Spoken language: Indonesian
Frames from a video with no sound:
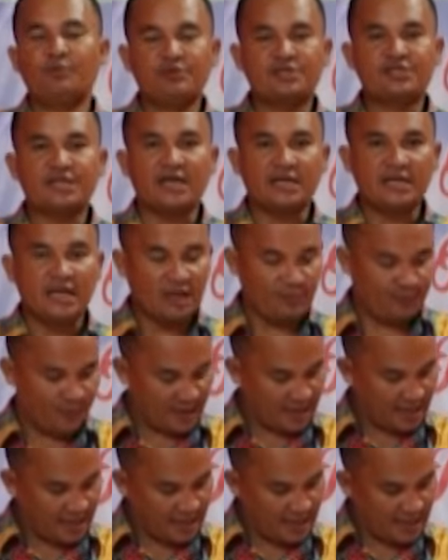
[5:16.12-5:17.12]
lebih besar
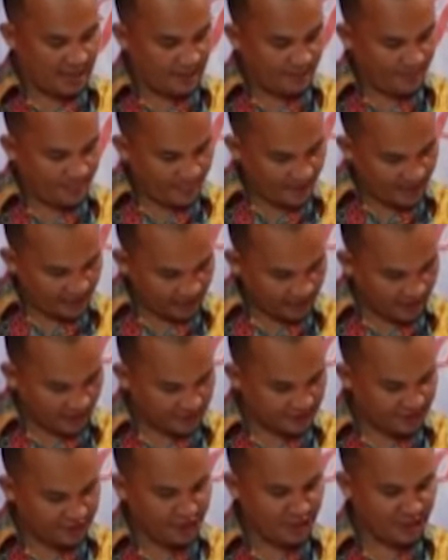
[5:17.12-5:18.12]
daripada
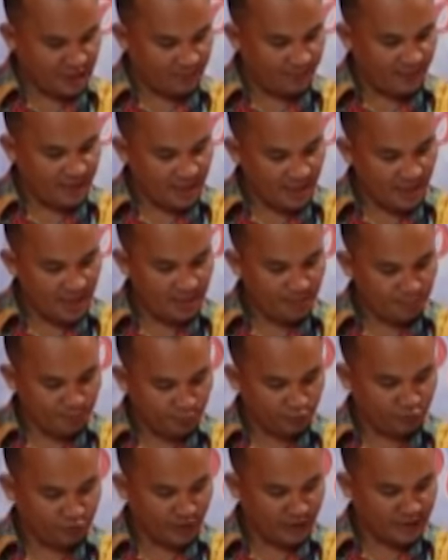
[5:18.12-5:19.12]
kasihnya kepada
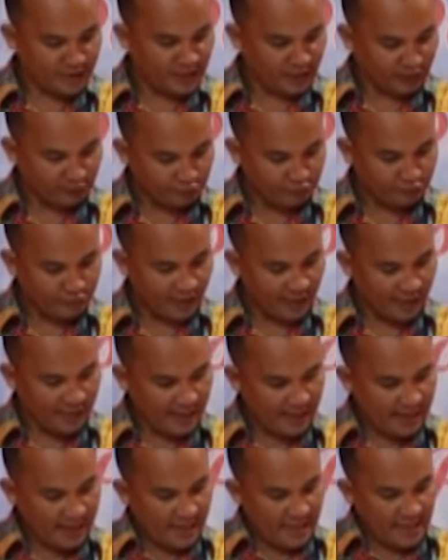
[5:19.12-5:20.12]
putranya yang tunggal.
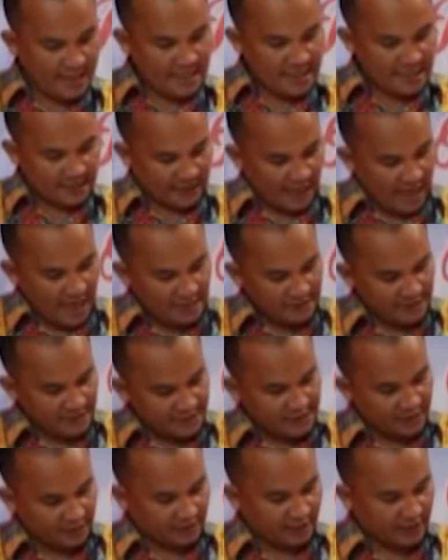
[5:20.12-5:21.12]

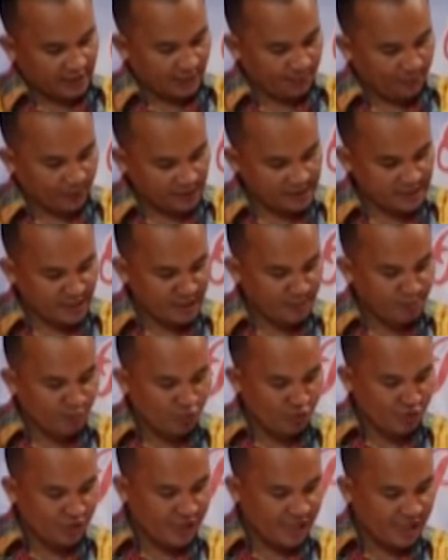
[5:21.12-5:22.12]
Kasih serta kepercayaan
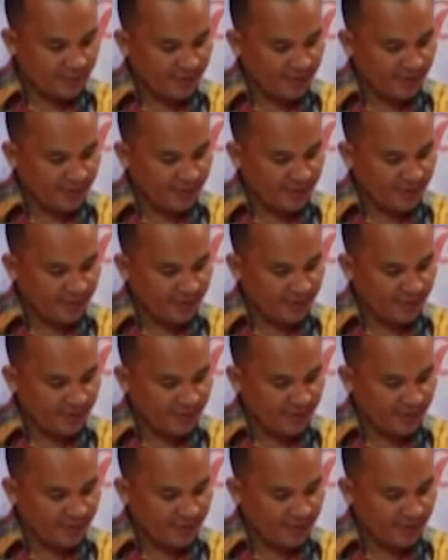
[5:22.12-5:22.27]
murni